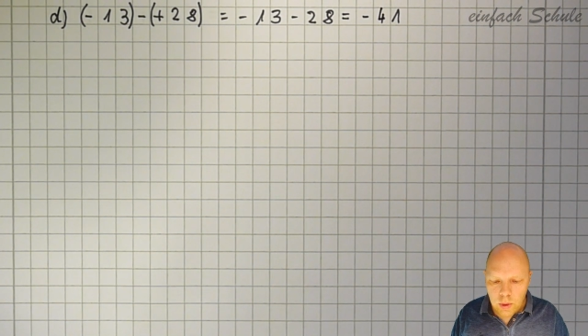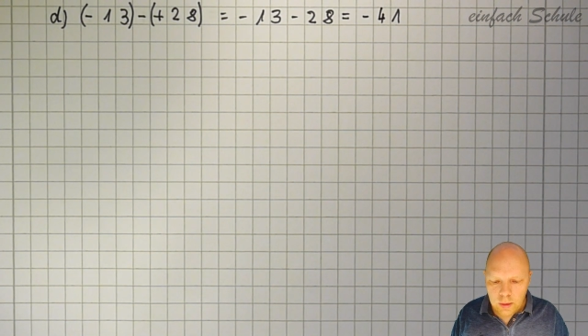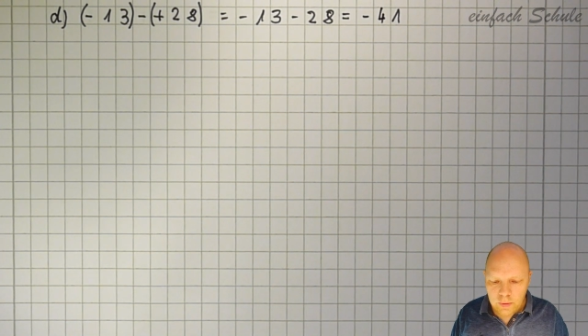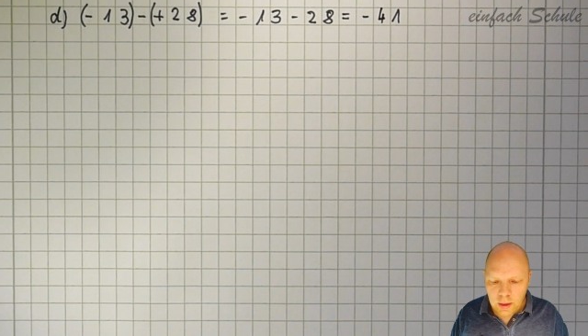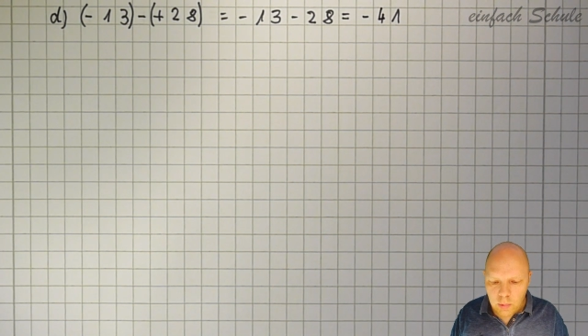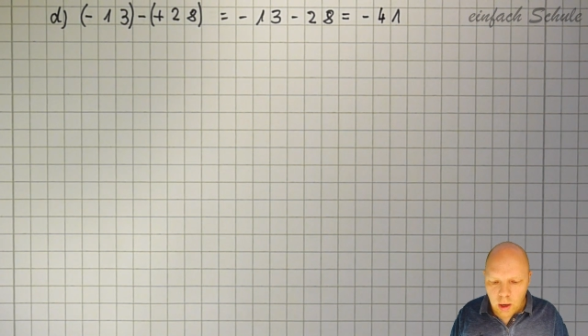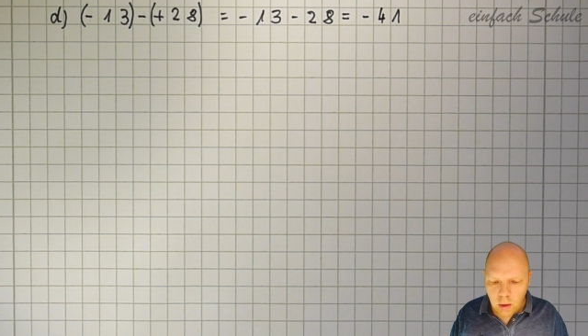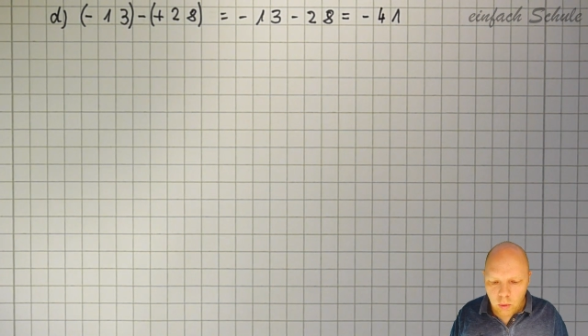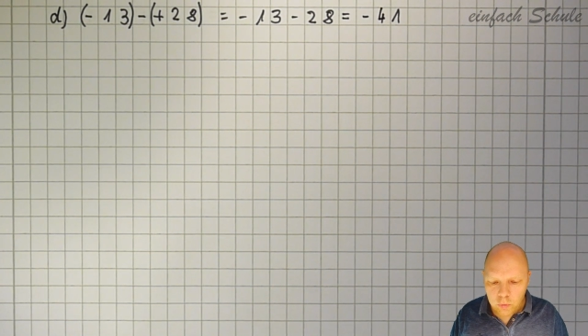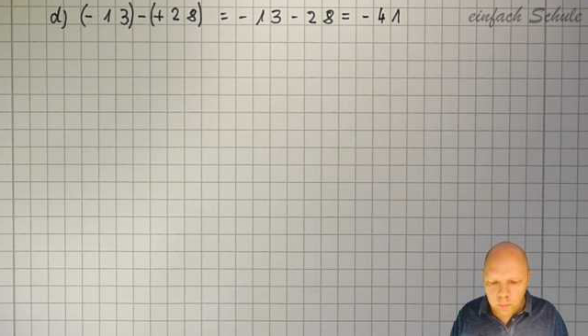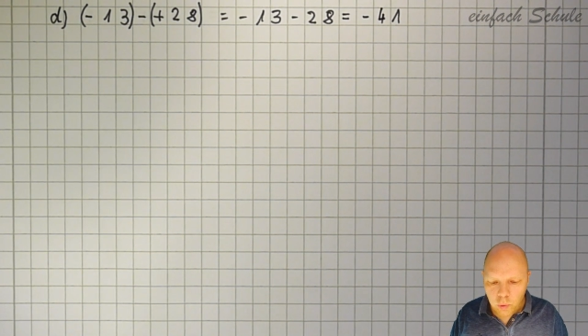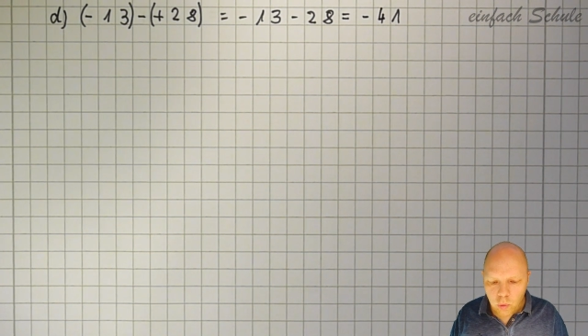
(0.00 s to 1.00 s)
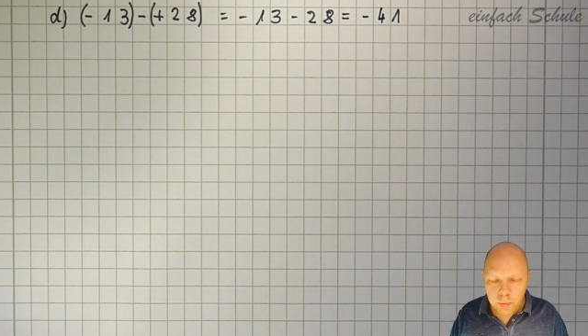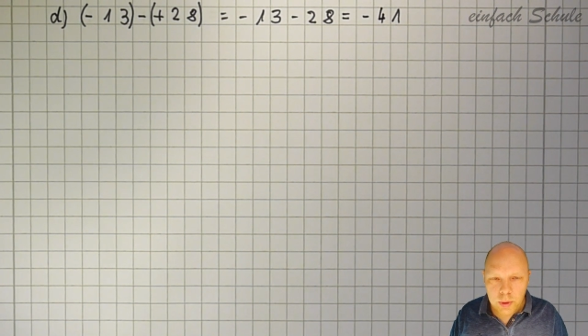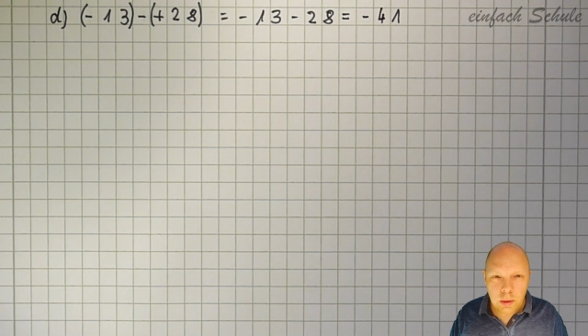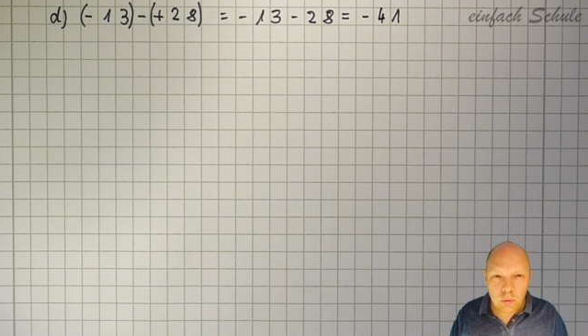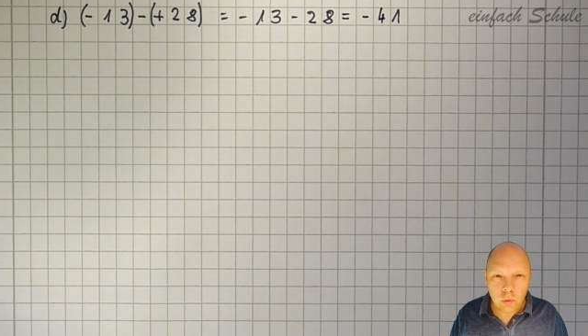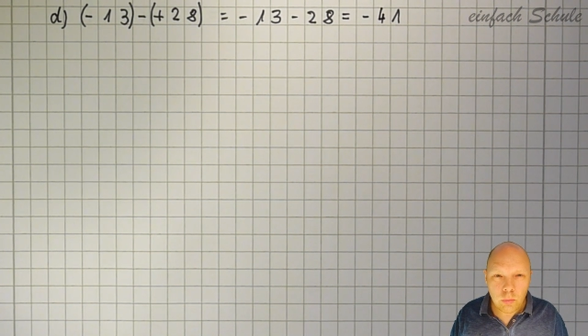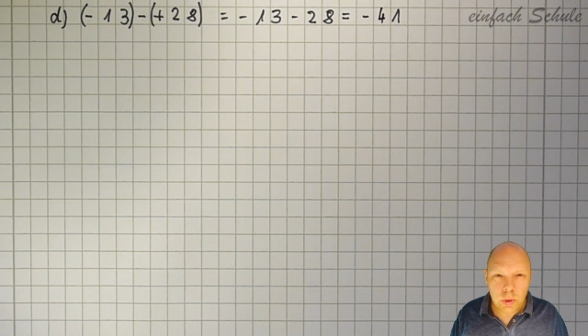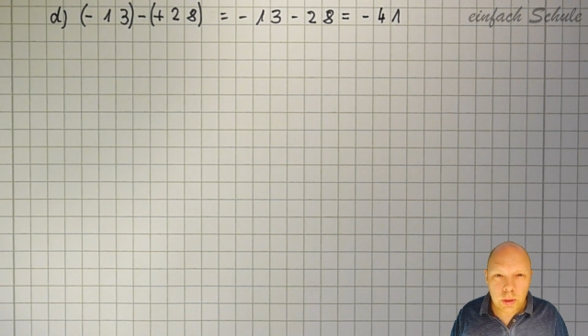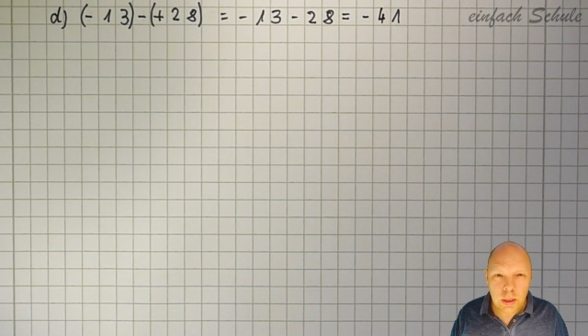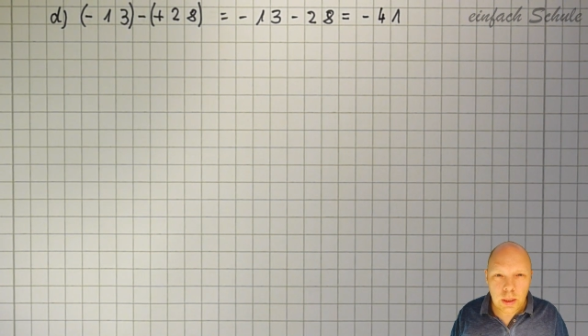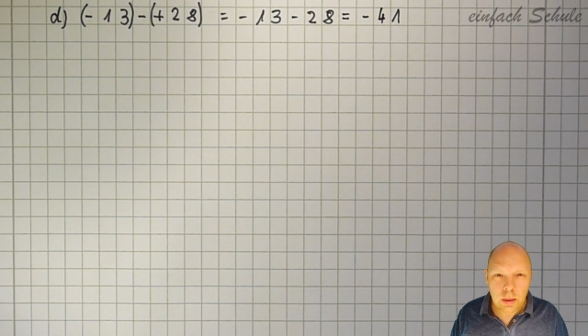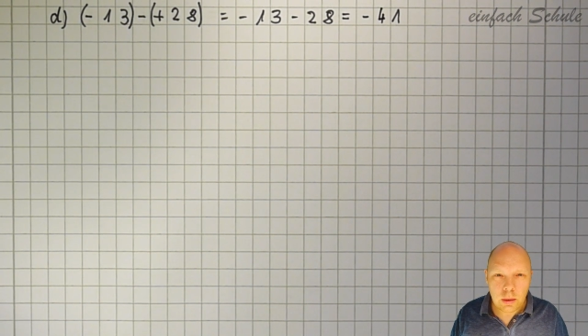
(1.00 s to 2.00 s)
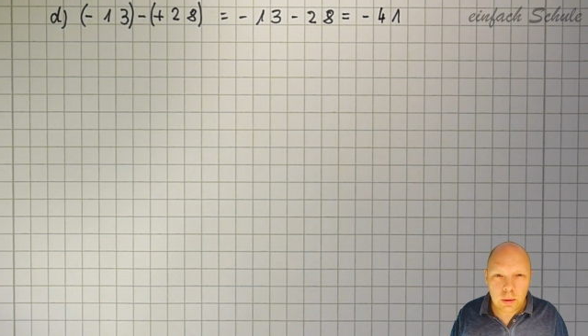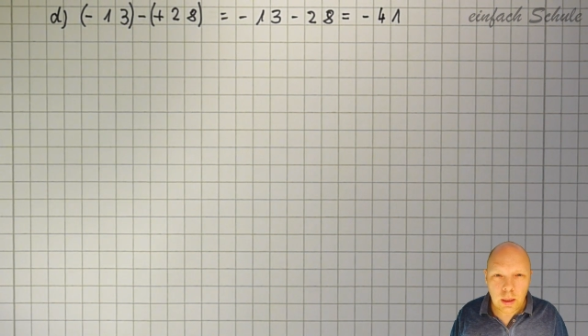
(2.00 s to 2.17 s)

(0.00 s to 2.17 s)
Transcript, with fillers: du mal selber ausprobieren unbedingt,